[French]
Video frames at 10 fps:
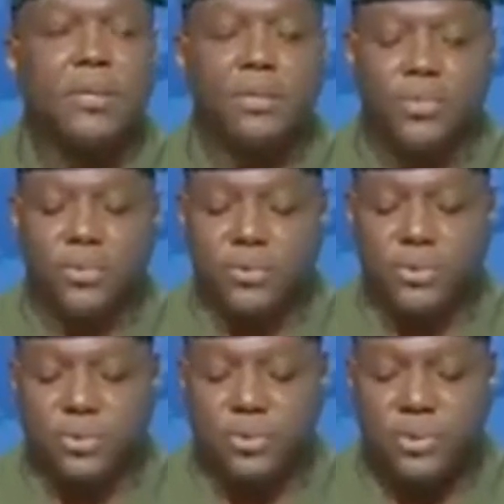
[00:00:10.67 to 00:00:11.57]
numéro
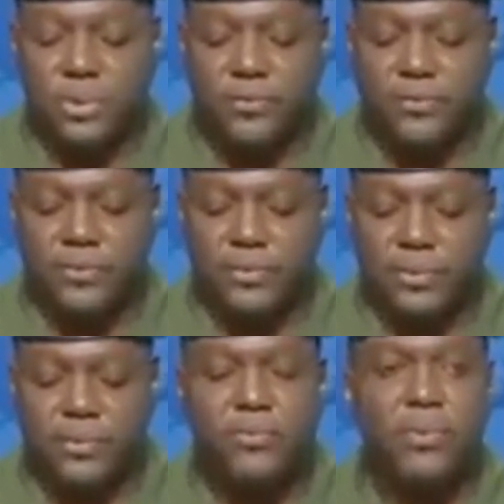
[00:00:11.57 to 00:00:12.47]
019
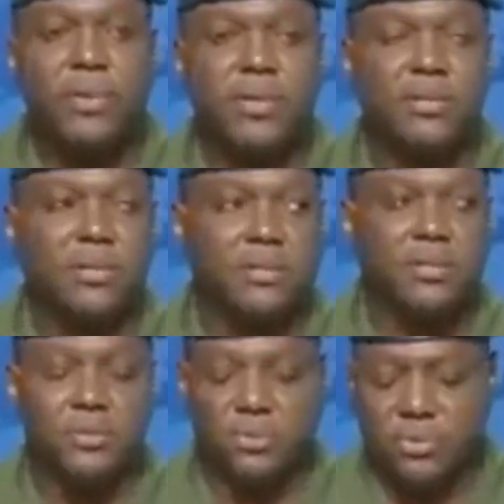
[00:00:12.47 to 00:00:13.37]
du gouvernement de la
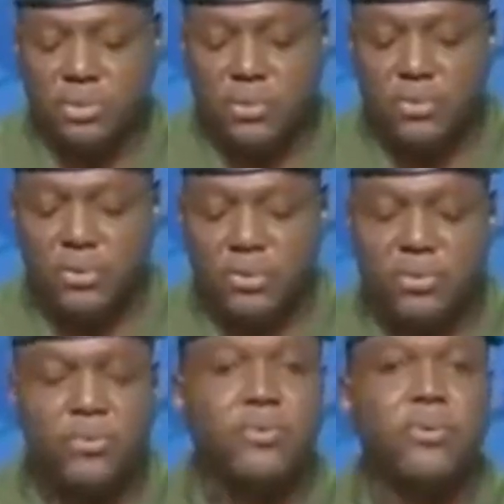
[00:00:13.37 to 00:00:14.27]
transition que j'ai l'honneur
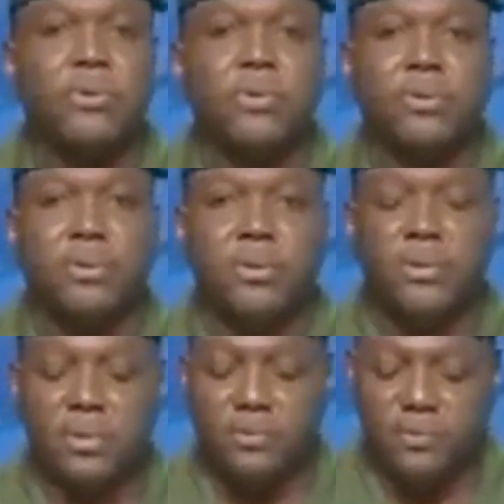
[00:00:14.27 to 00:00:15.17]
euh,
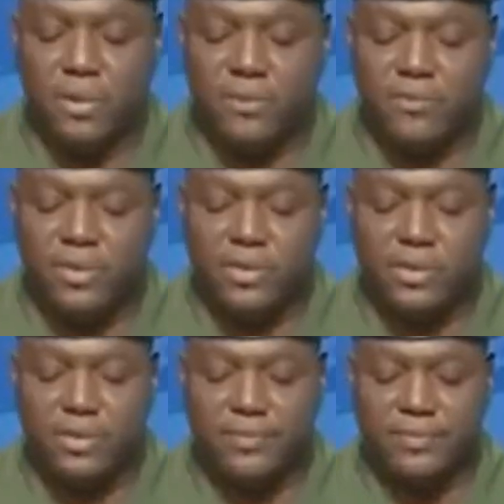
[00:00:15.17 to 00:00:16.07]
de, vous délivrer
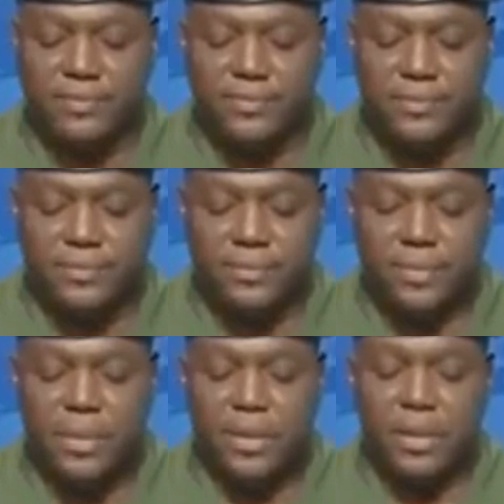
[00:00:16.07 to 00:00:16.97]
ici.
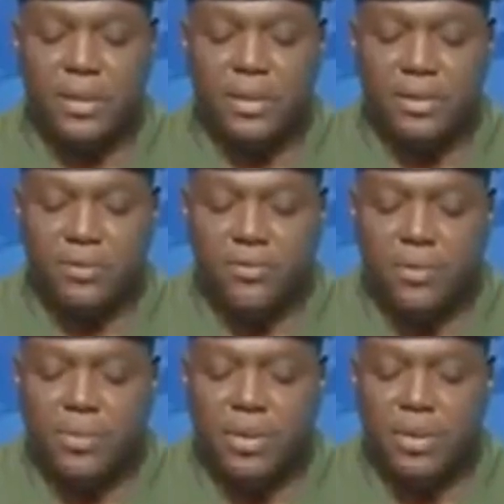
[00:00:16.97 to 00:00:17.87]
Le
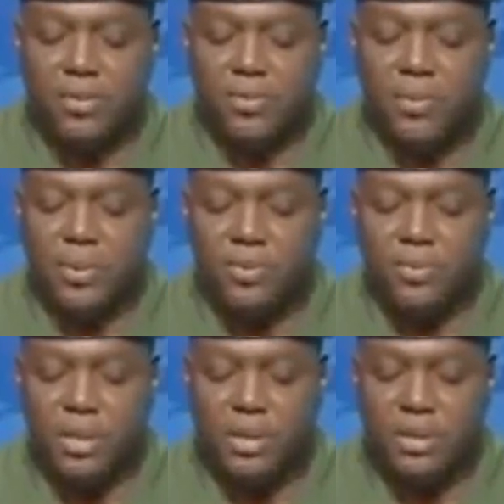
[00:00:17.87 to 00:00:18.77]
gouvernement de la République du
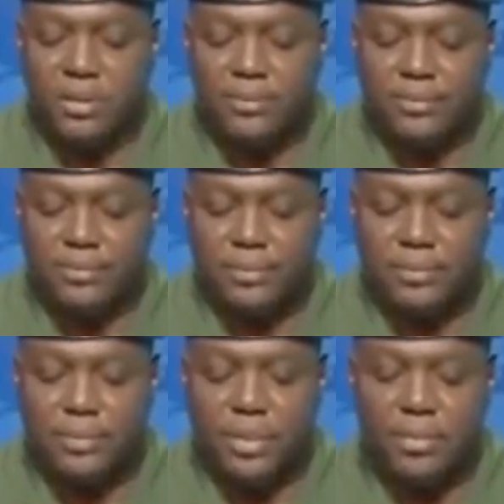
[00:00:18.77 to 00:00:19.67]
Mali
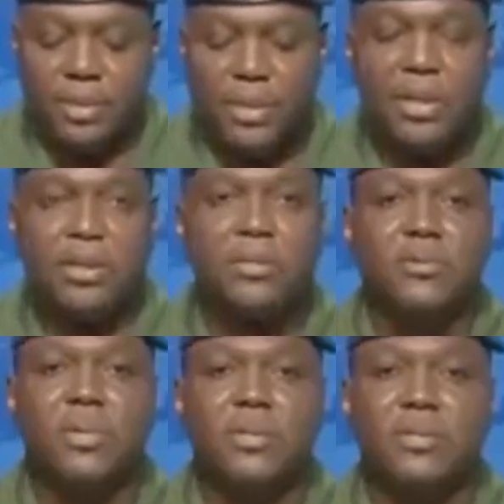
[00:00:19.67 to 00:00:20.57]
prend acte
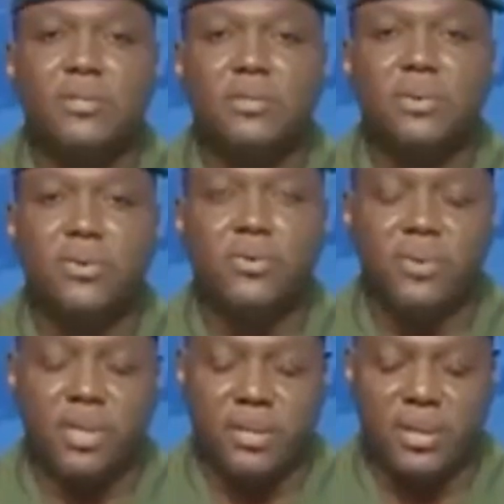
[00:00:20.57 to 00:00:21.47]
de la décision
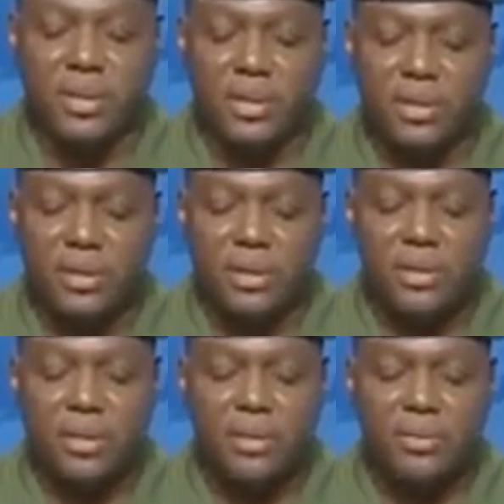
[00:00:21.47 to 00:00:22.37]
unilatérale
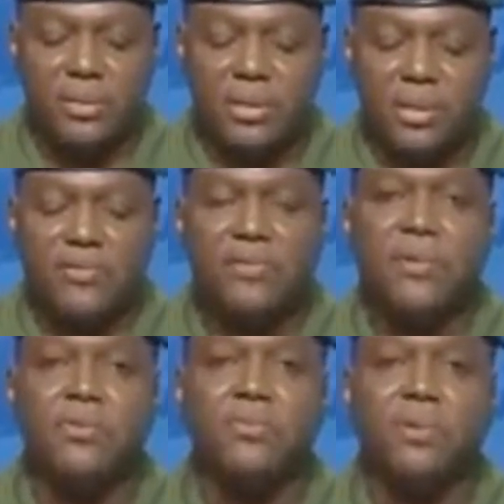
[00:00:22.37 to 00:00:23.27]
du 17
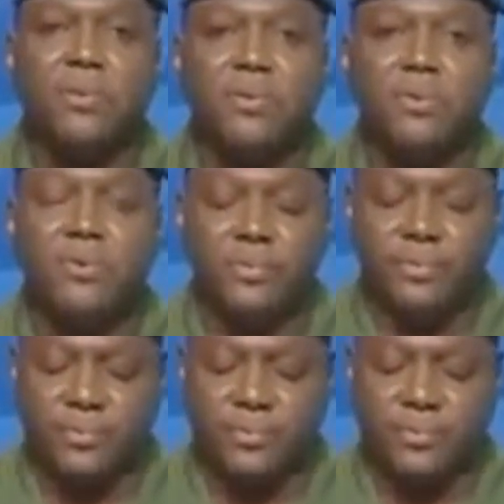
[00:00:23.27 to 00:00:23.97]
février 2022